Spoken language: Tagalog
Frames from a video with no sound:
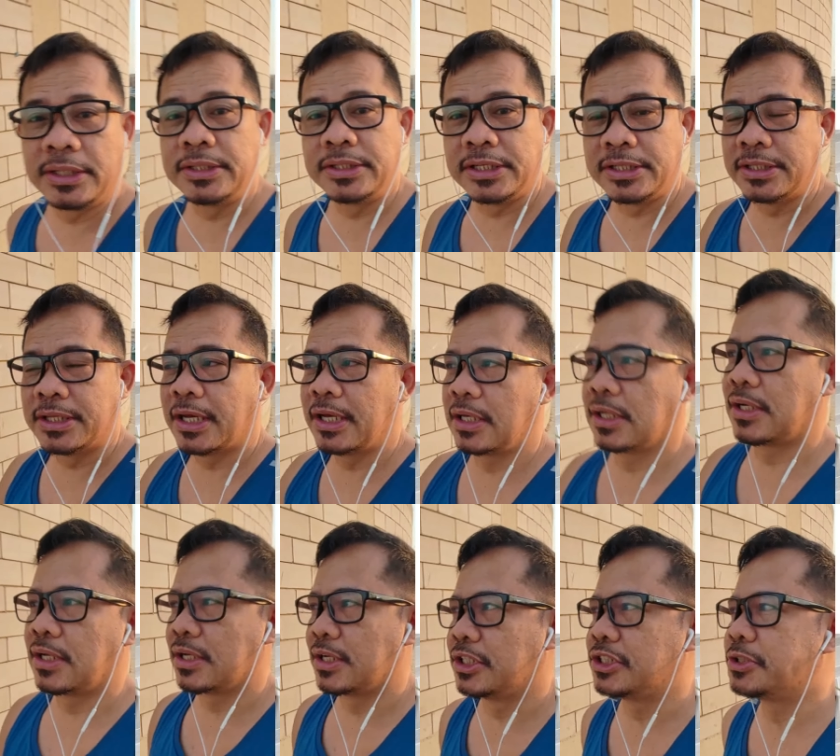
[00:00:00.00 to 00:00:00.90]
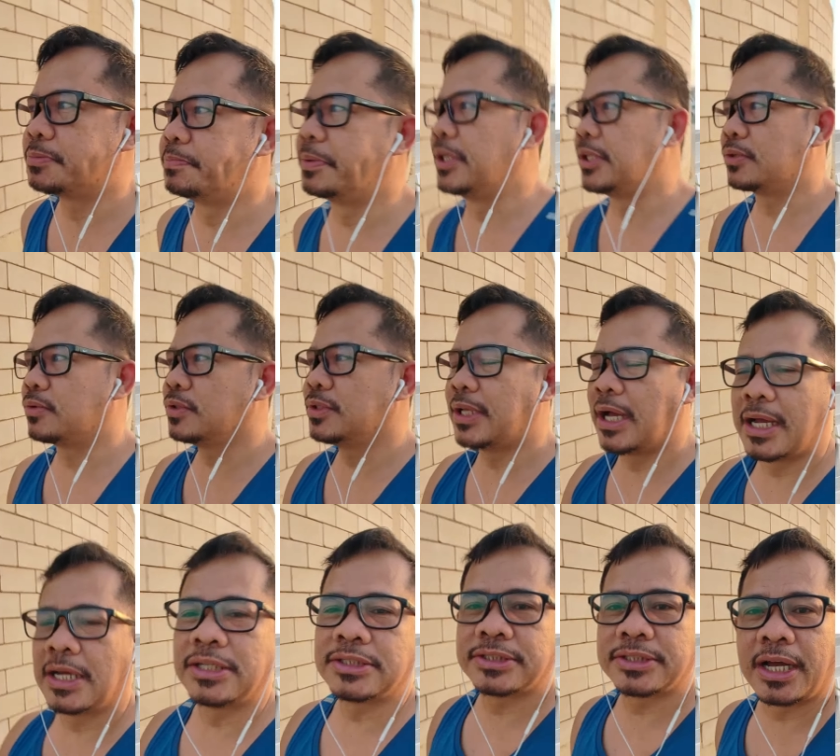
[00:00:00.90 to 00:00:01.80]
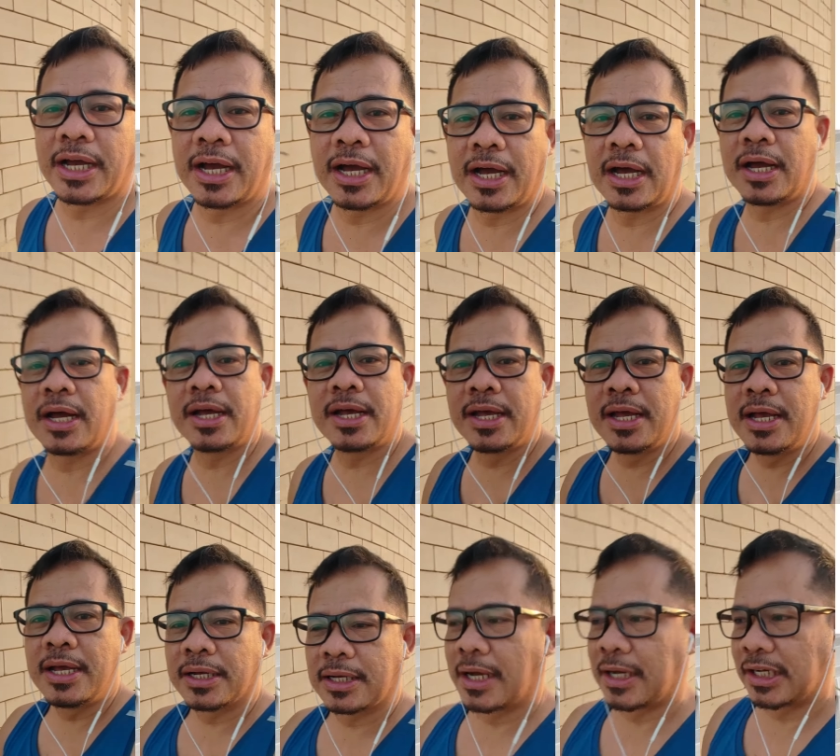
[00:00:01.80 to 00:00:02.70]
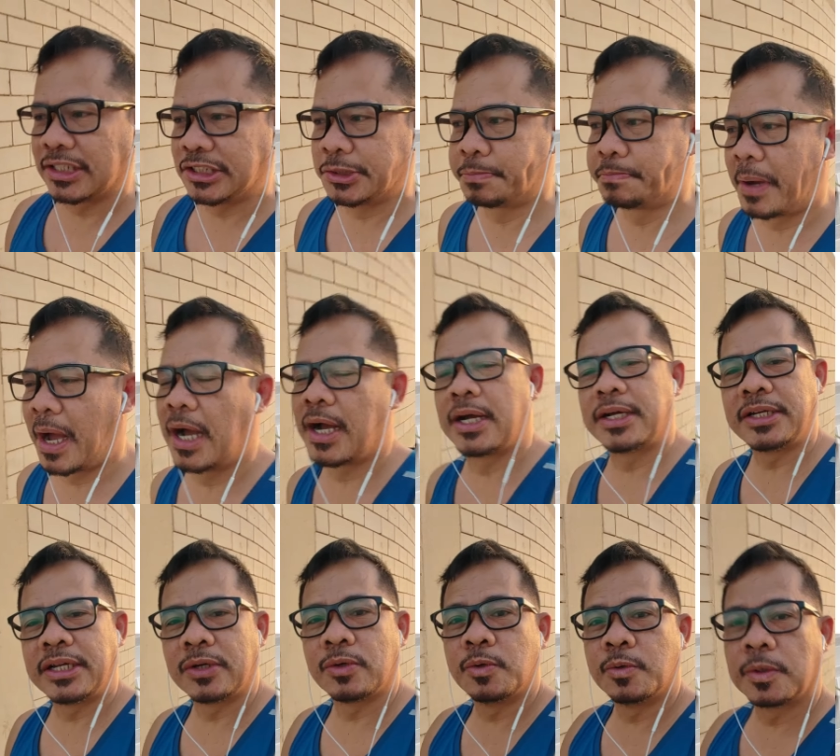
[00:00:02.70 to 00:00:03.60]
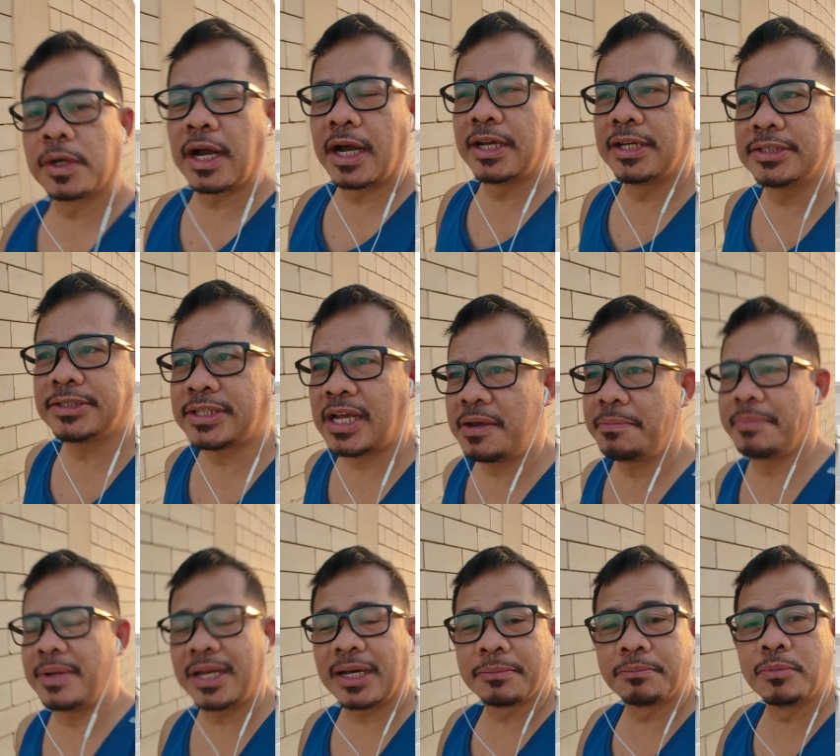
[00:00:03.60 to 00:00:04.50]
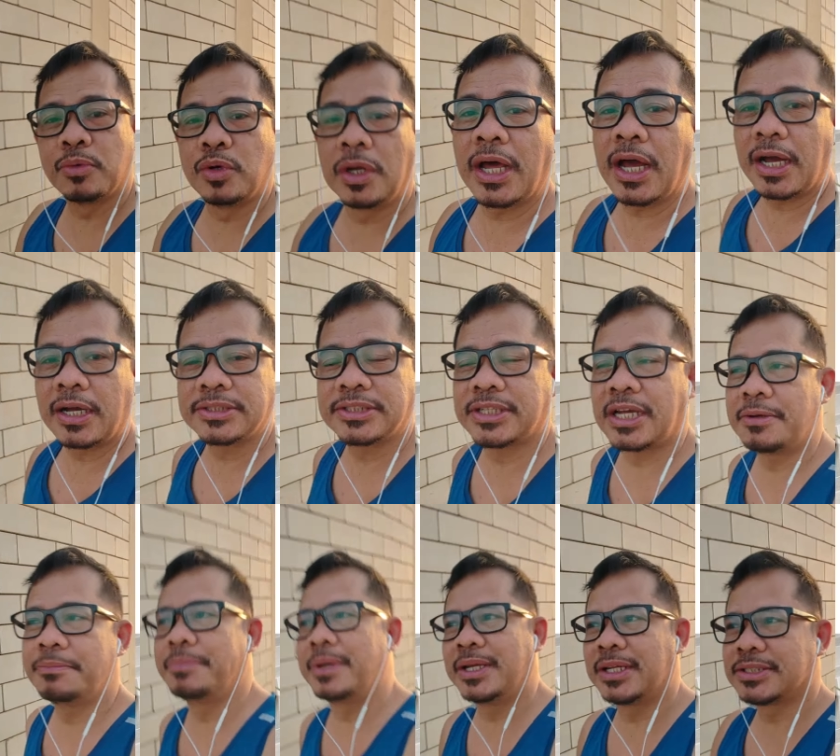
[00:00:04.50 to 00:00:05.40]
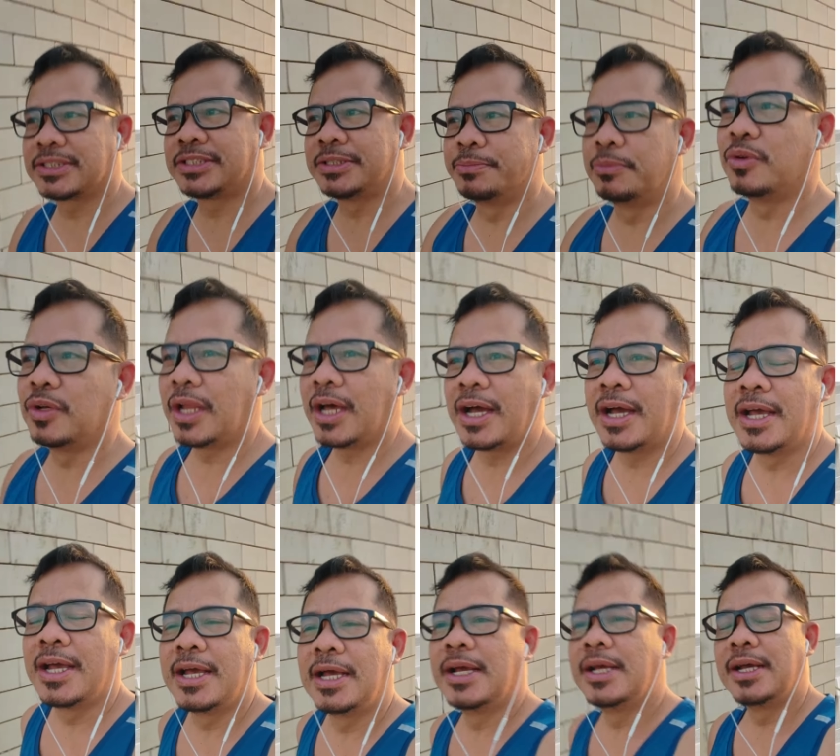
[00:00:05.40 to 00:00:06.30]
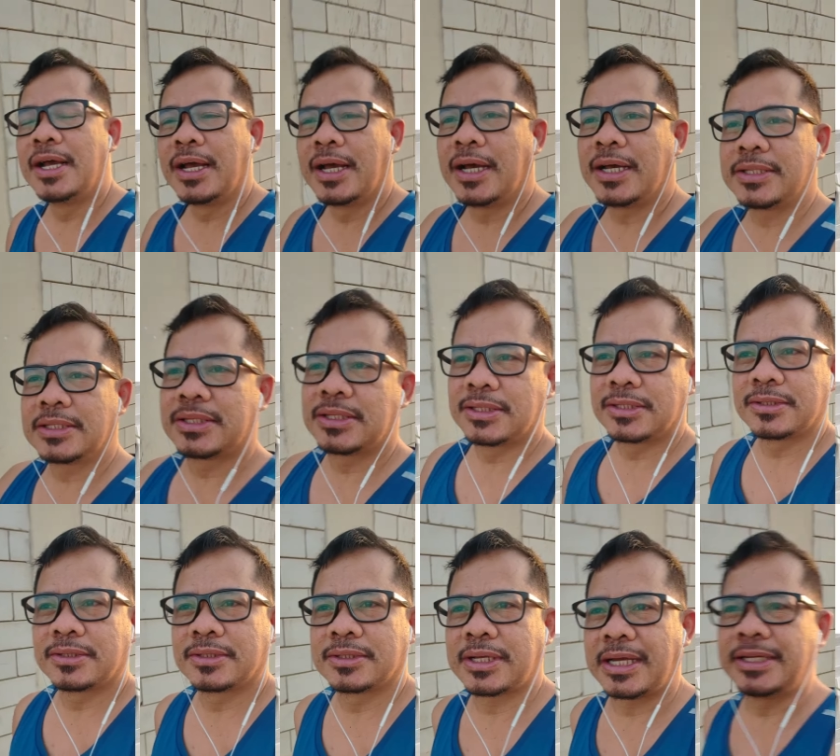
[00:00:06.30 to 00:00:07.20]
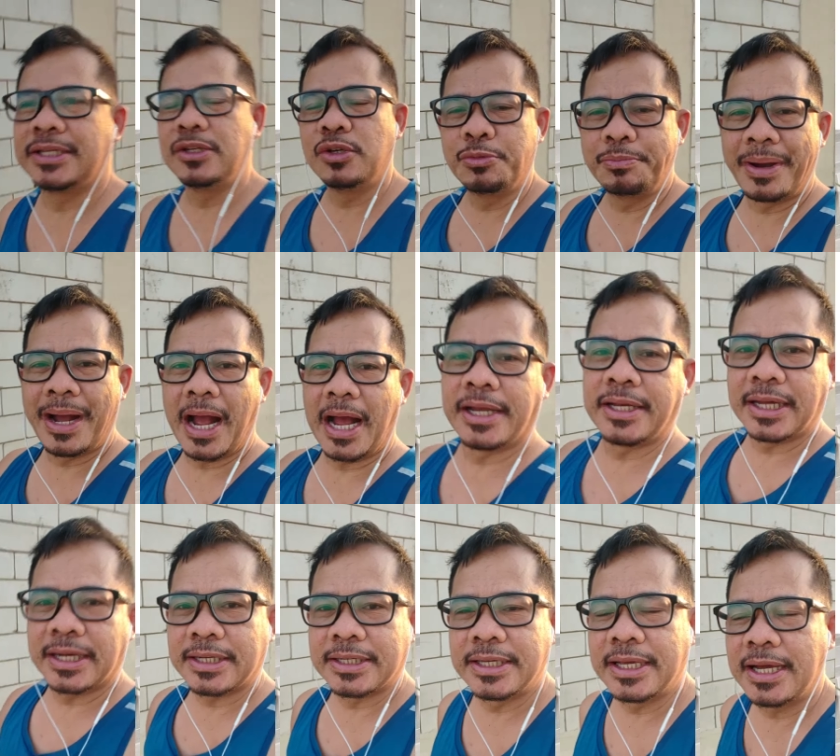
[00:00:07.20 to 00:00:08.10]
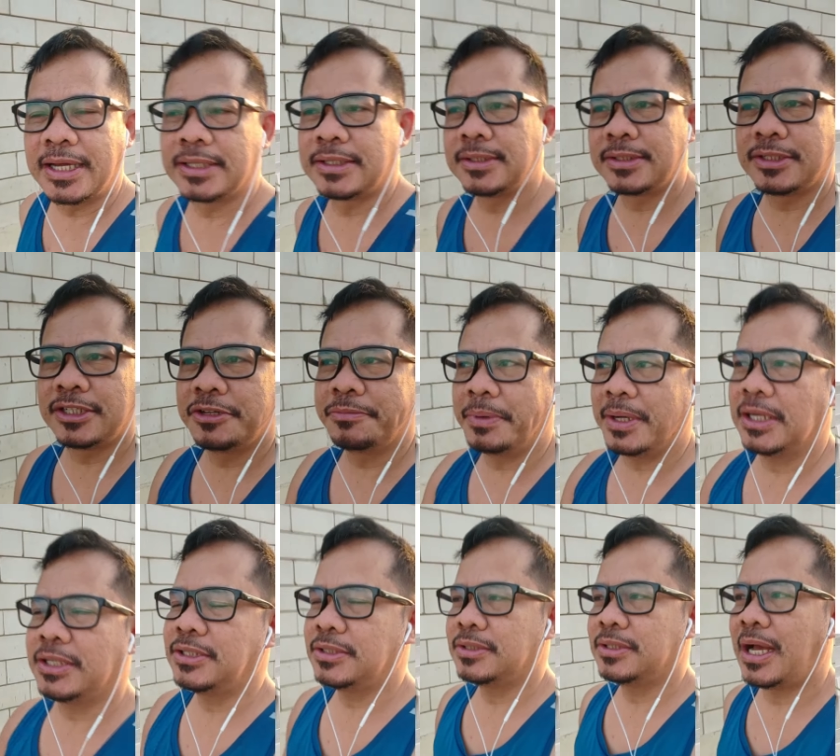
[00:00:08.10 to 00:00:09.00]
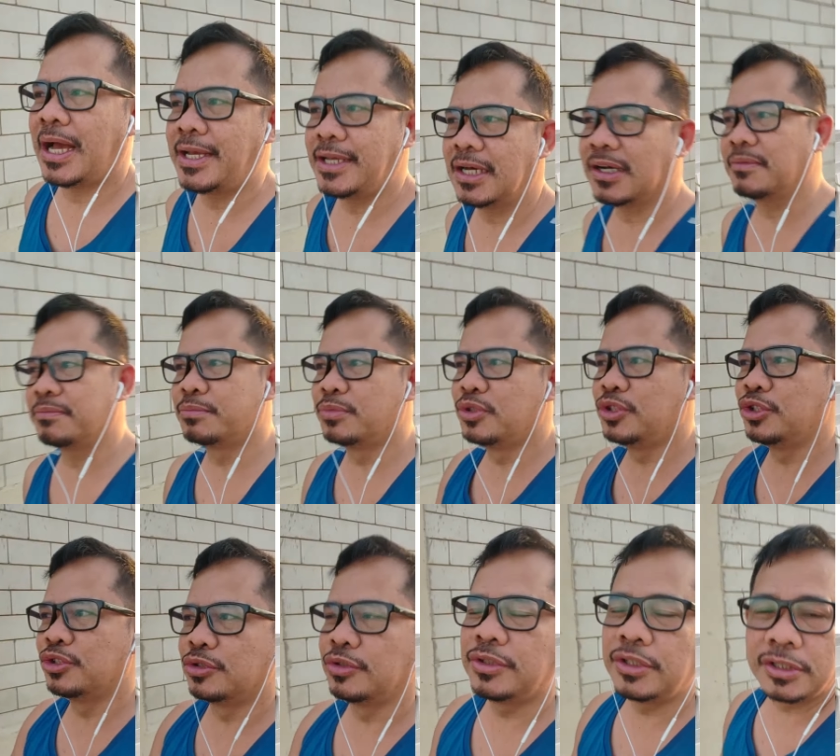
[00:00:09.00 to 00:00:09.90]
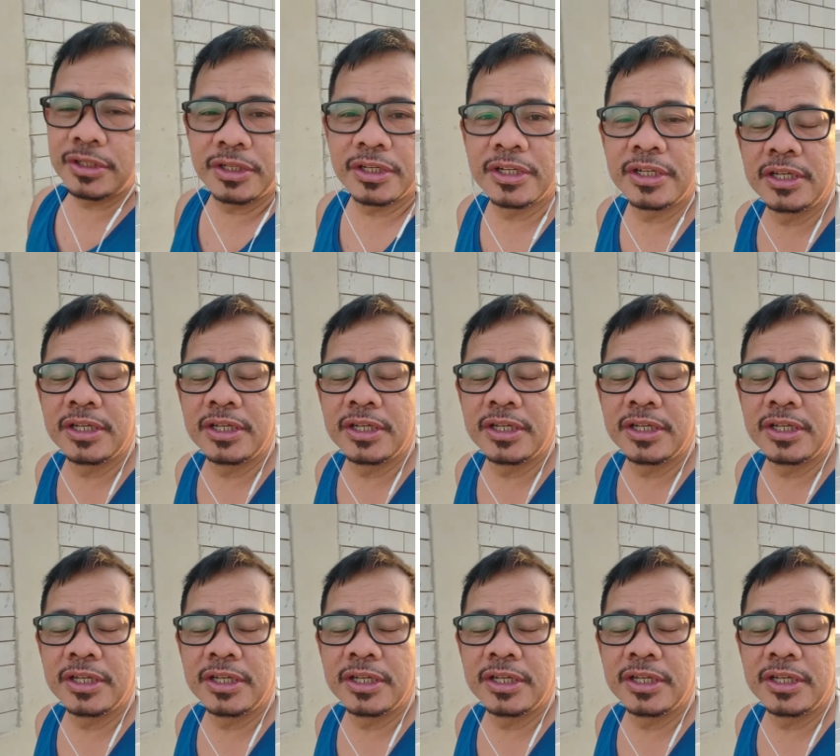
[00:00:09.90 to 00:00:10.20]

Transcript: Hindi na irerespeto dahil sa kagaspangan ng ugali. Saan ba nagmula? Saan ba nagsimula? At kanino bang anak yan? Di ba? Anak mo yun.